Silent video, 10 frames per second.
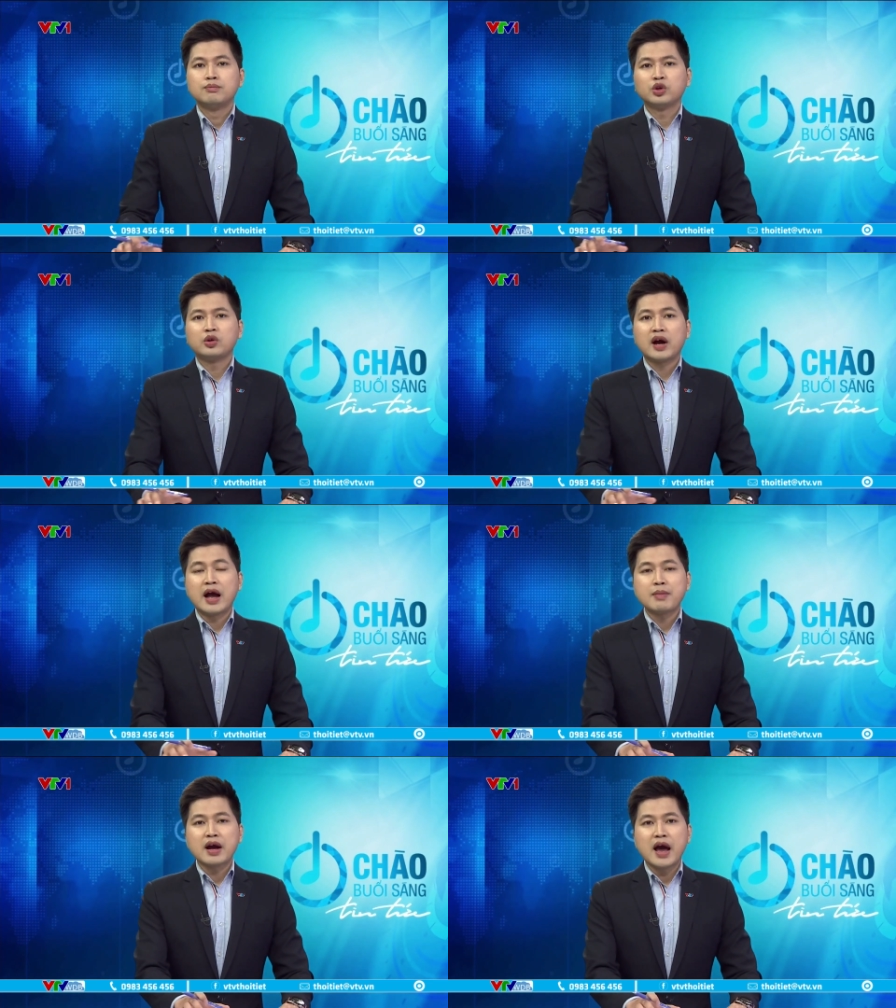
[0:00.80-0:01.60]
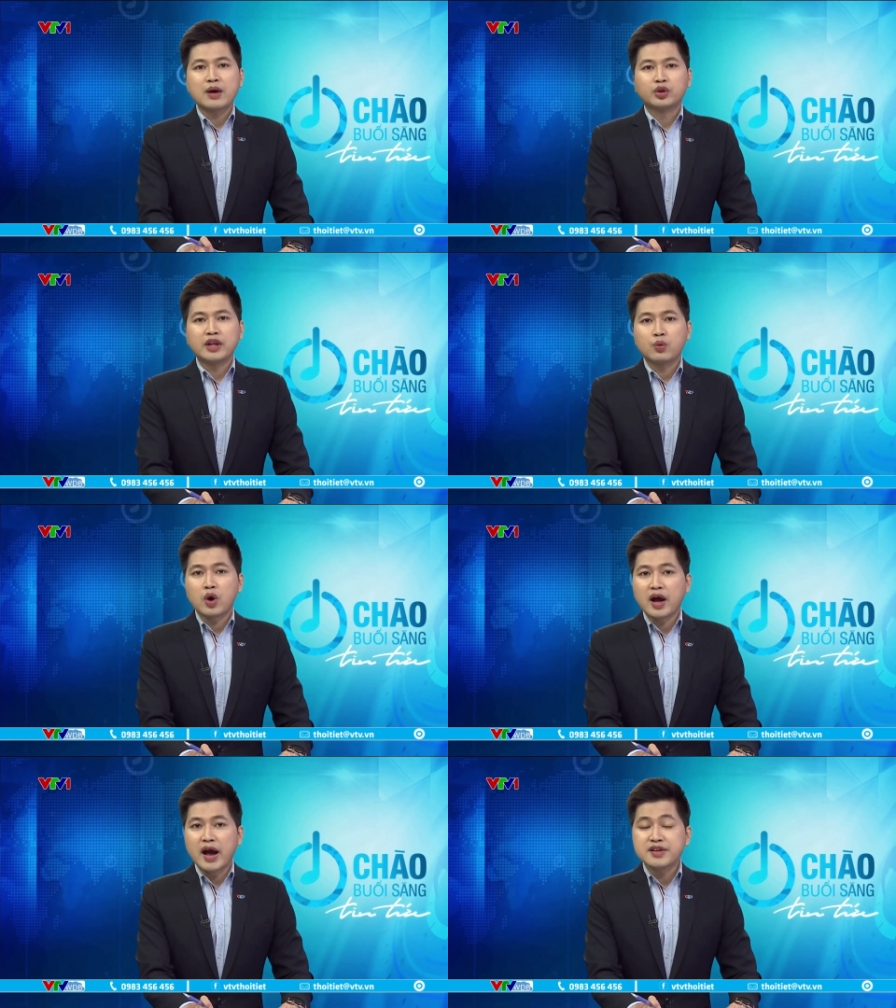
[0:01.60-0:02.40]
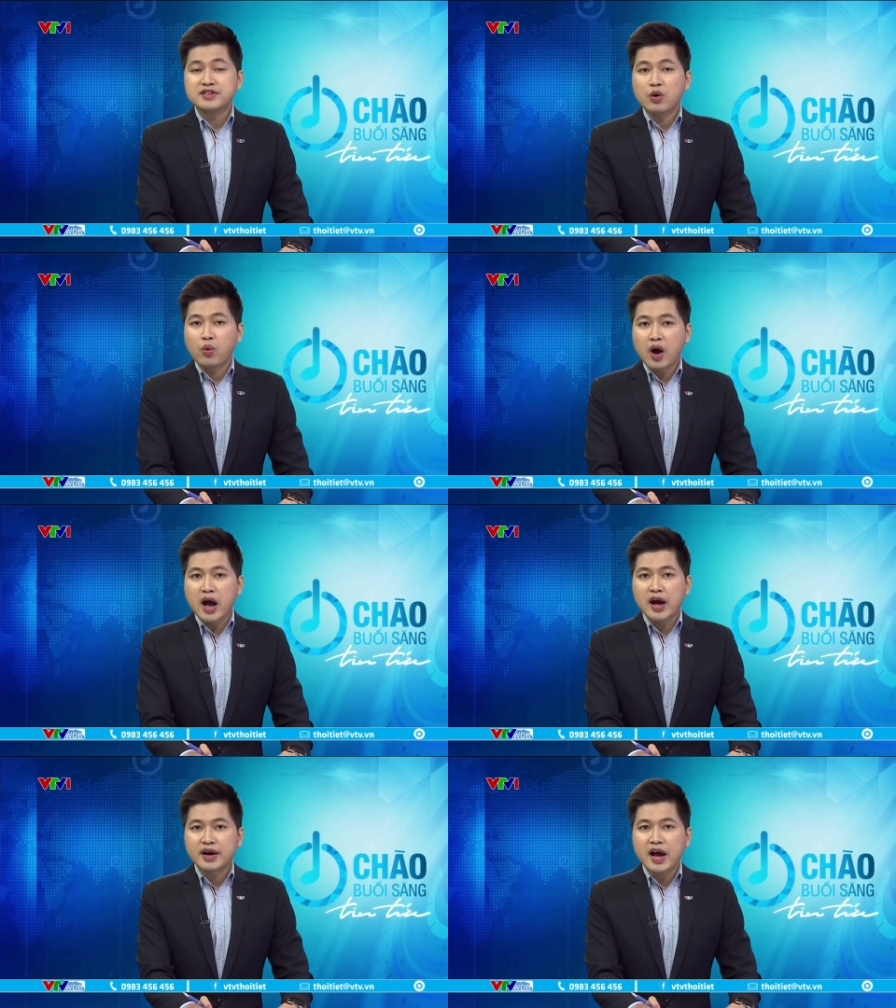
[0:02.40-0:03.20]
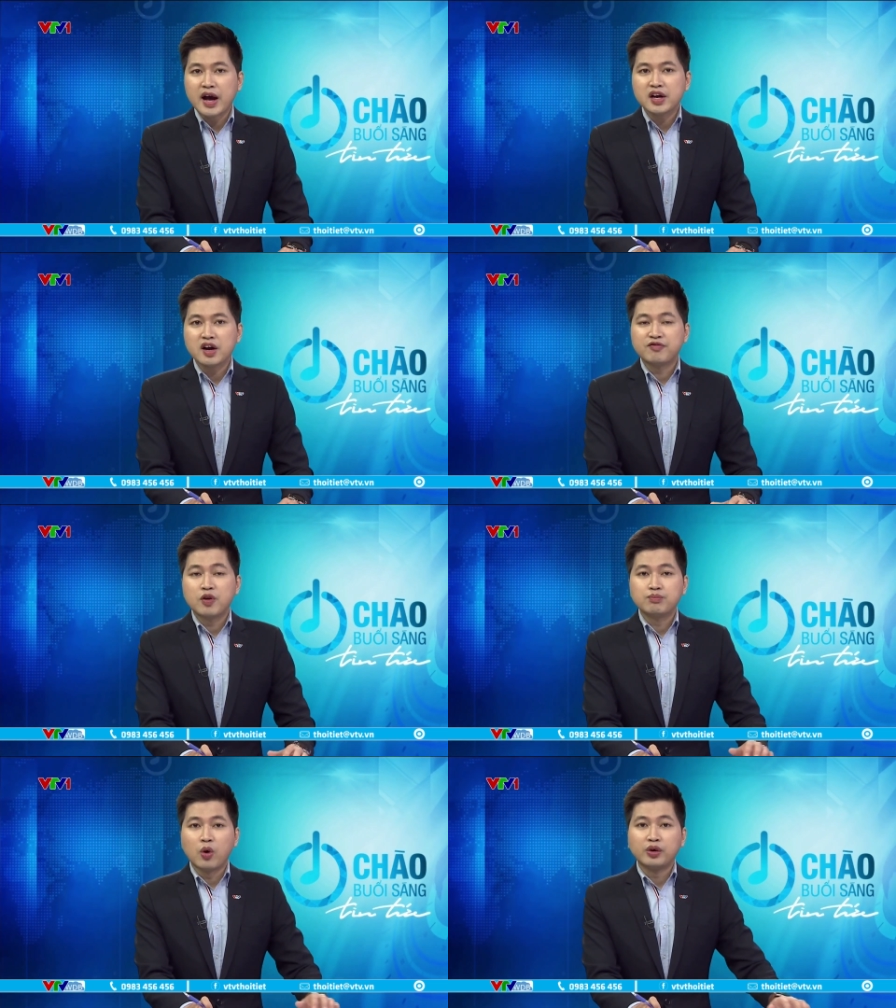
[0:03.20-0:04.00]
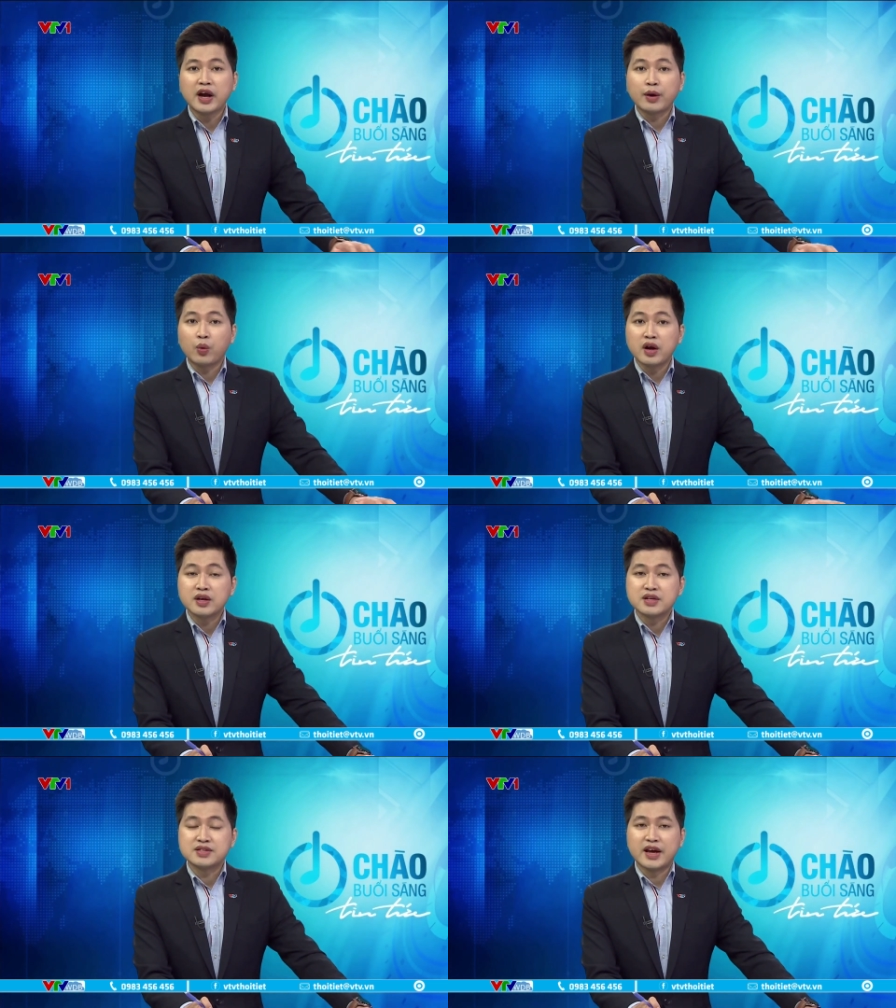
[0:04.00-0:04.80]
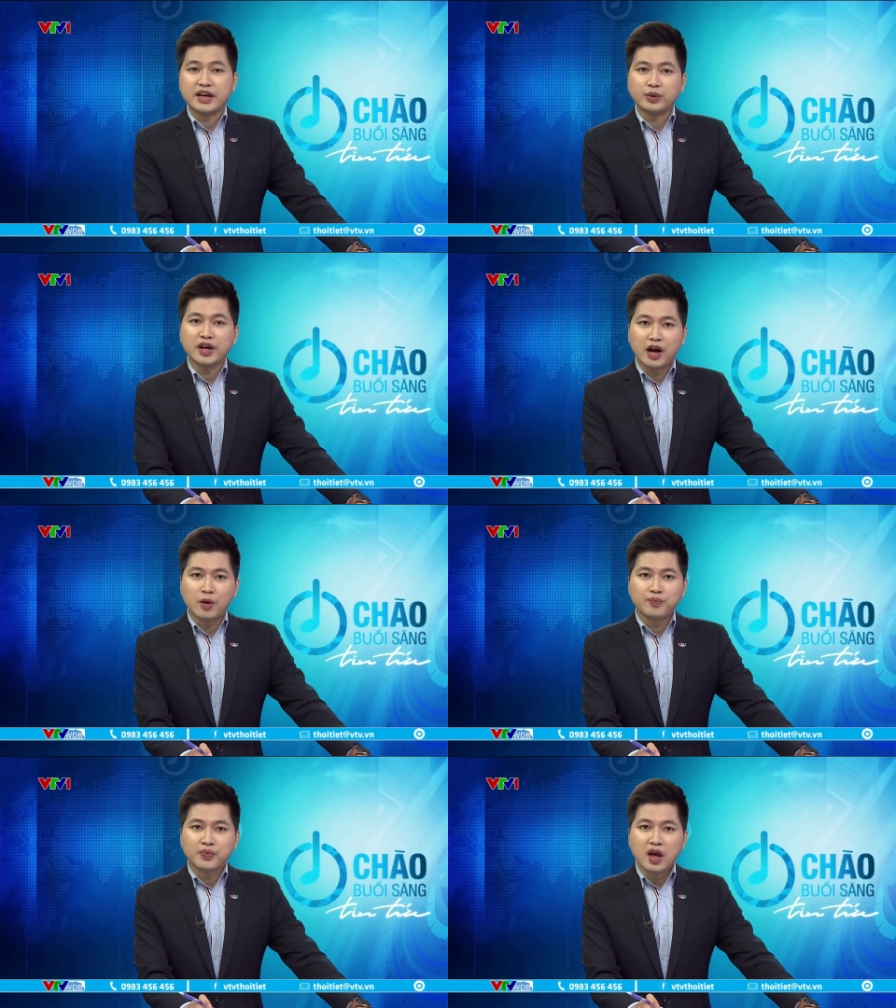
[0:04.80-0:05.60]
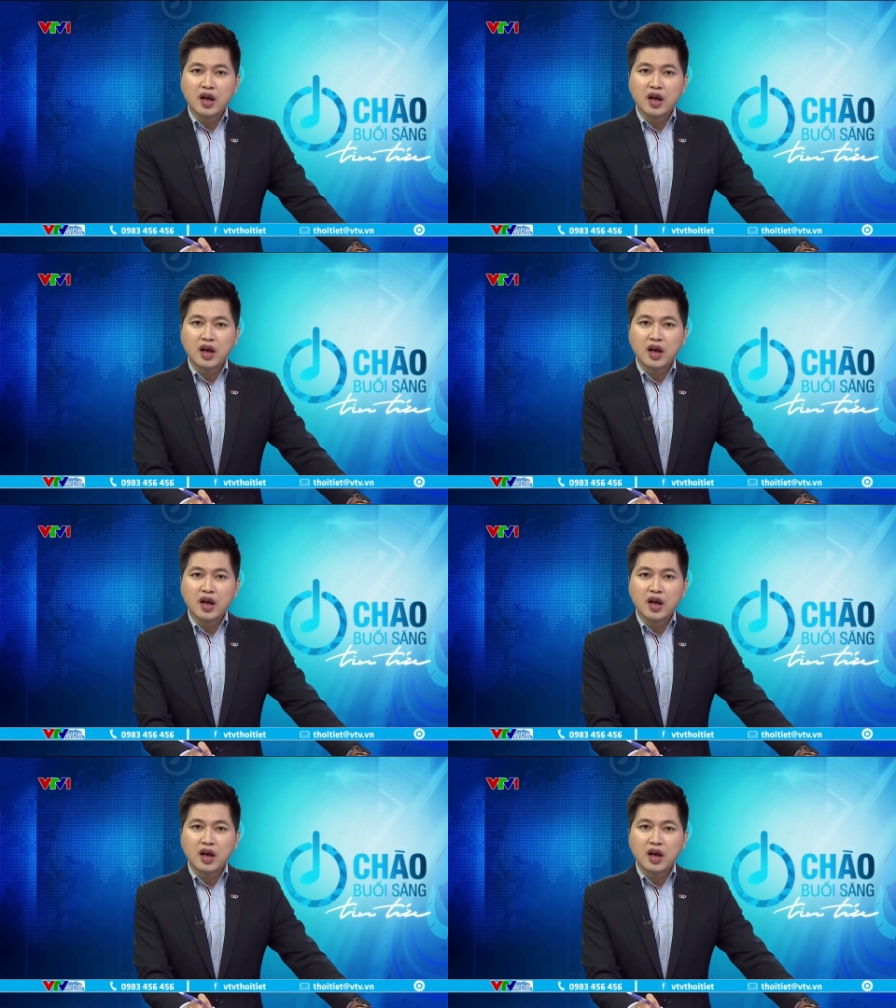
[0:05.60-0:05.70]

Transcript: Một tàu cá mắc cạn của tỉnh Quảng Ngãi chiều qua đã được vùng bốn Hải quân giải cứu thành công.